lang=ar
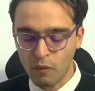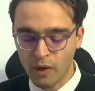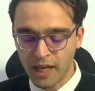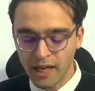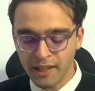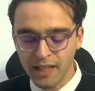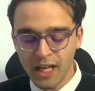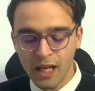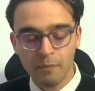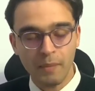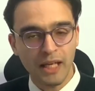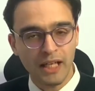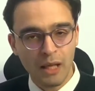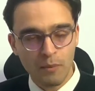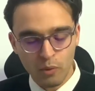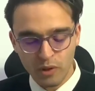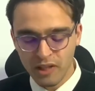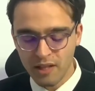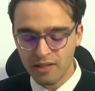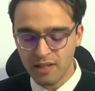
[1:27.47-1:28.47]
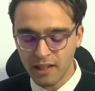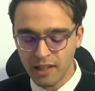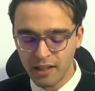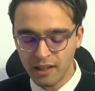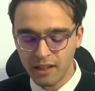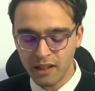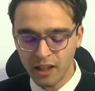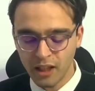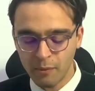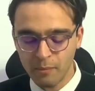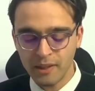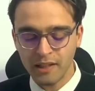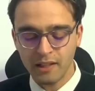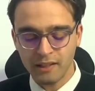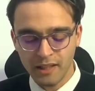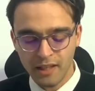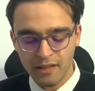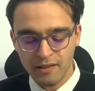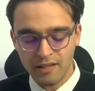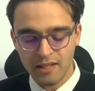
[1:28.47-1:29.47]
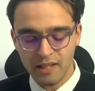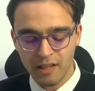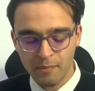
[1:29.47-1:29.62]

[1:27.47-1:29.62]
وكنائب على تساكيني عمادة رادس